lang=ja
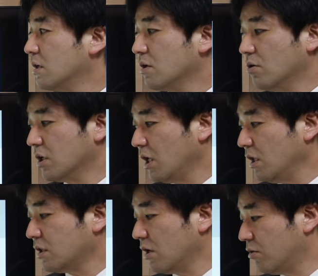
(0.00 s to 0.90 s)
これ
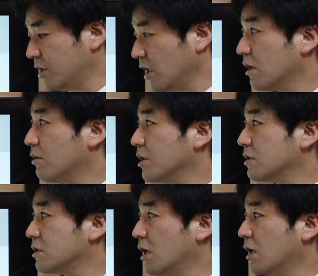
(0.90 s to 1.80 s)
原点を見たければ
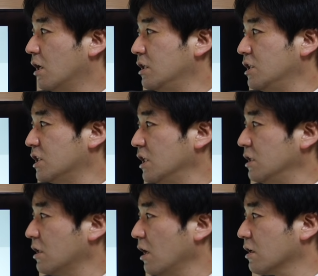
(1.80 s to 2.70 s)
ですね、日
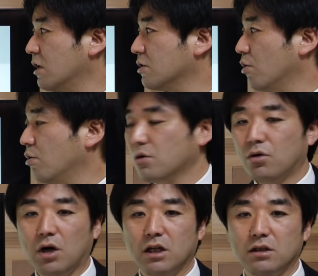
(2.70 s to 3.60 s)
銀単観業
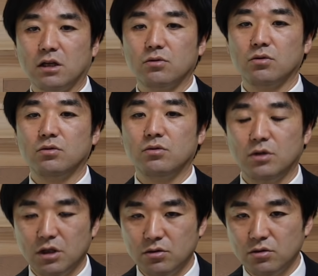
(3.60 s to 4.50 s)
況判断というふ
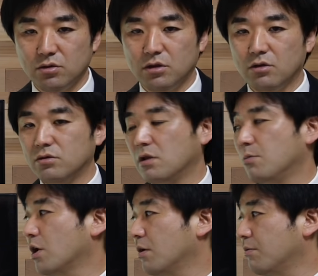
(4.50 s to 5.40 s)
うに Google で打って
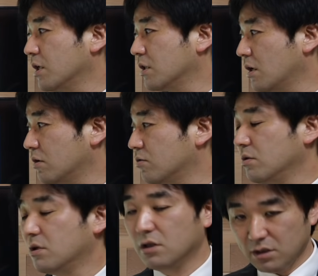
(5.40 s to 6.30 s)
もらえば出
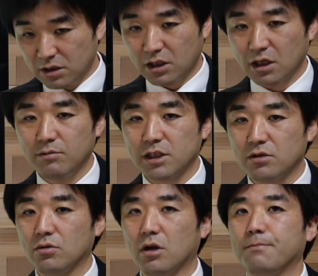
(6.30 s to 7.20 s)
る、出てきま
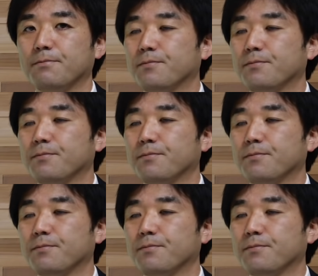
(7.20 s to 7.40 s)
すので。